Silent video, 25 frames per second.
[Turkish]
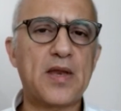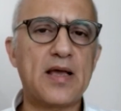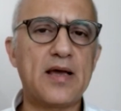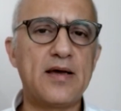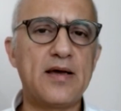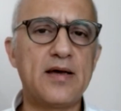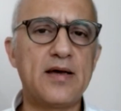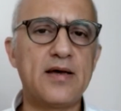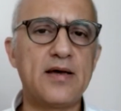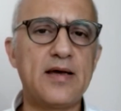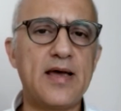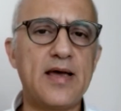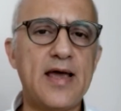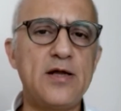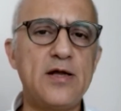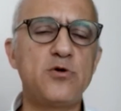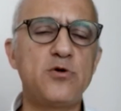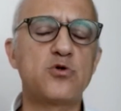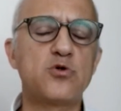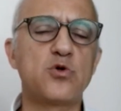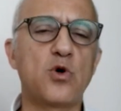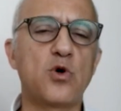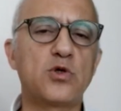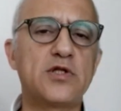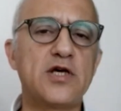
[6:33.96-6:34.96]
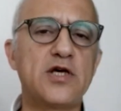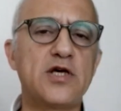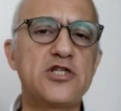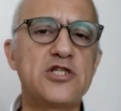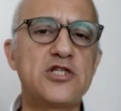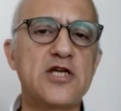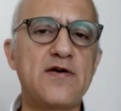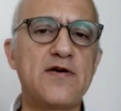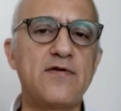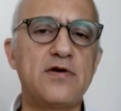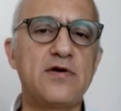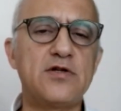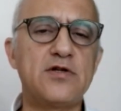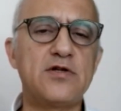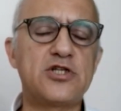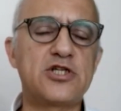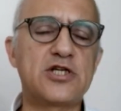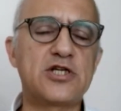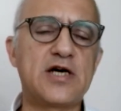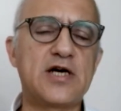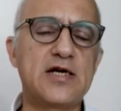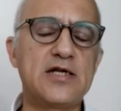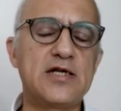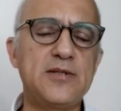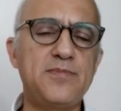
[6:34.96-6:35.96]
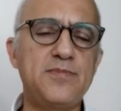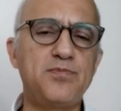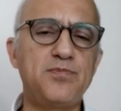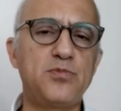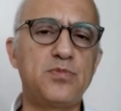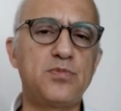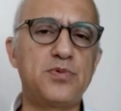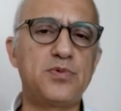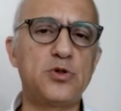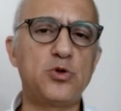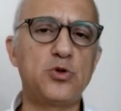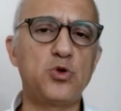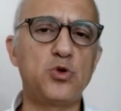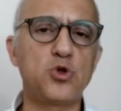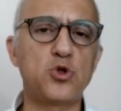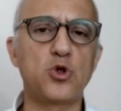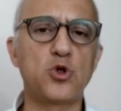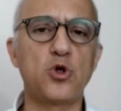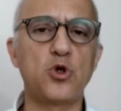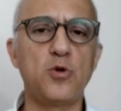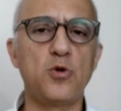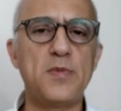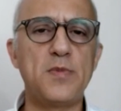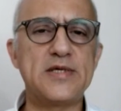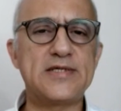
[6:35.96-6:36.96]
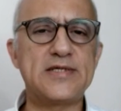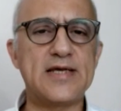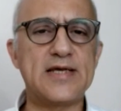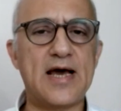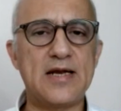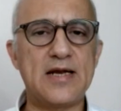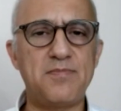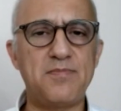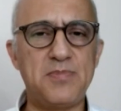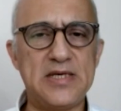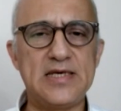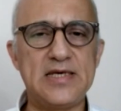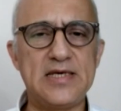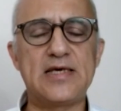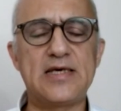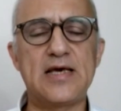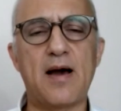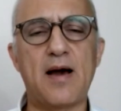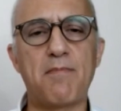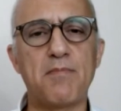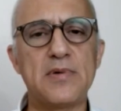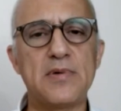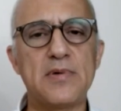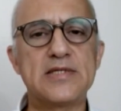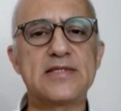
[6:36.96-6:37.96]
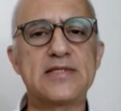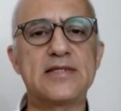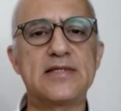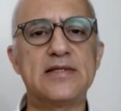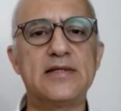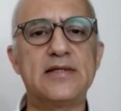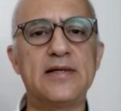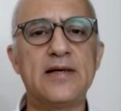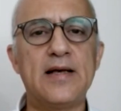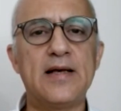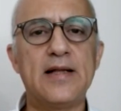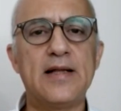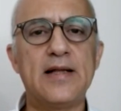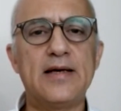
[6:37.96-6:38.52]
e, en üst noktaya çıkarılıp düşürülmesi yani peak yapması